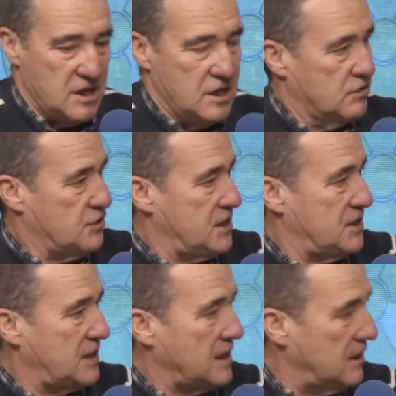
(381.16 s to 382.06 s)
nos
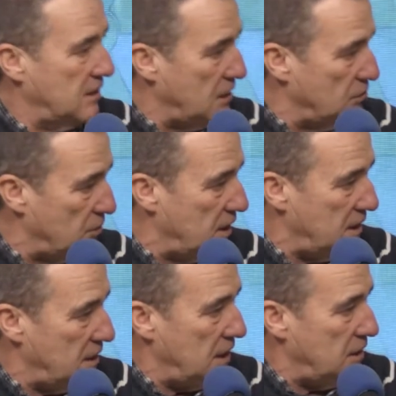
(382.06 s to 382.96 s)
están quitando
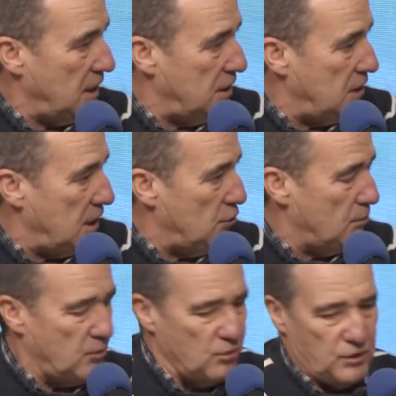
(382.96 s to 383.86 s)
en, lo
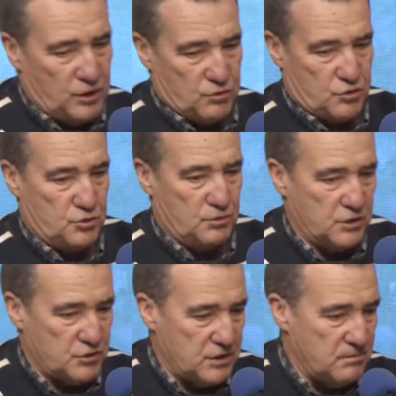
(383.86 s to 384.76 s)
público, nos suben
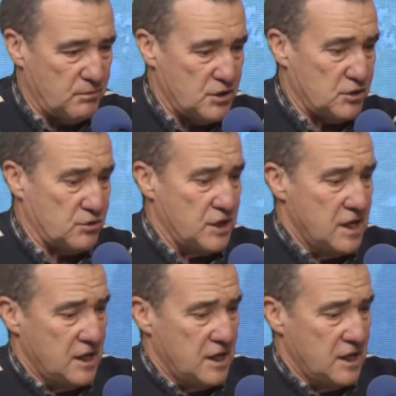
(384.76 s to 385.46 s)
los impuestos,